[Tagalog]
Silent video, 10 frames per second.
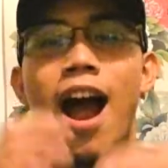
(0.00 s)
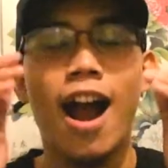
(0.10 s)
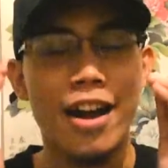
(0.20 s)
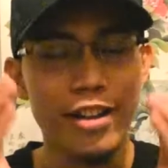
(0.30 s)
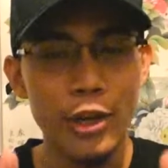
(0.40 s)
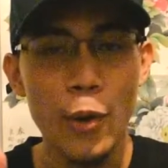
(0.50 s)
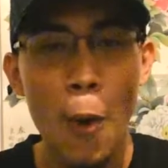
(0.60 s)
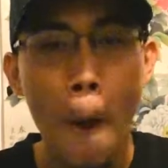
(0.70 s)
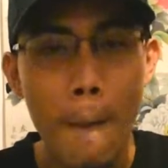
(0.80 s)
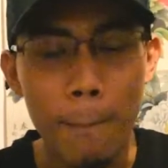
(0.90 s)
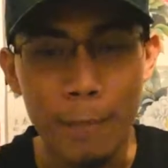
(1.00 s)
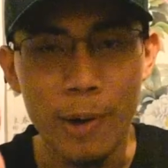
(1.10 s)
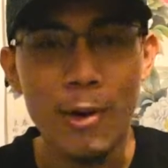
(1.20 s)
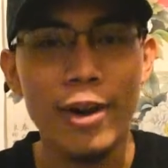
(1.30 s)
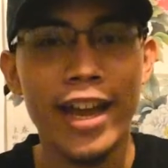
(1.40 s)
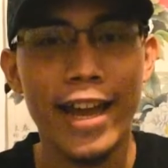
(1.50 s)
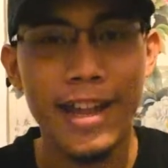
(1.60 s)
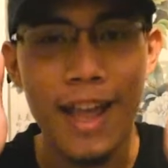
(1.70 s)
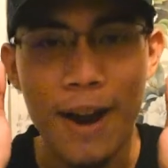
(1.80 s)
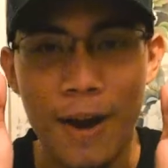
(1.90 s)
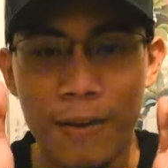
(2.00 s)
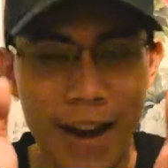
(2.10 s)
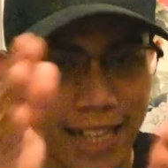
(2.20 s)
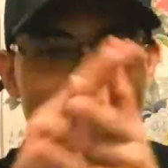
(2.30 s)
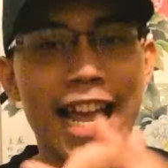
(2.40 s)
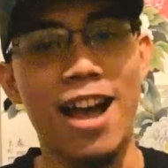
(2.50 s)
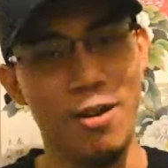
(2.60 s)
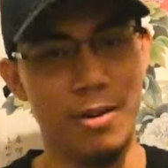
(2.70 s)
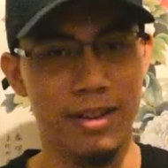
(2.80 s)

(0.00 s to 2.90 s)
Are you broken right now?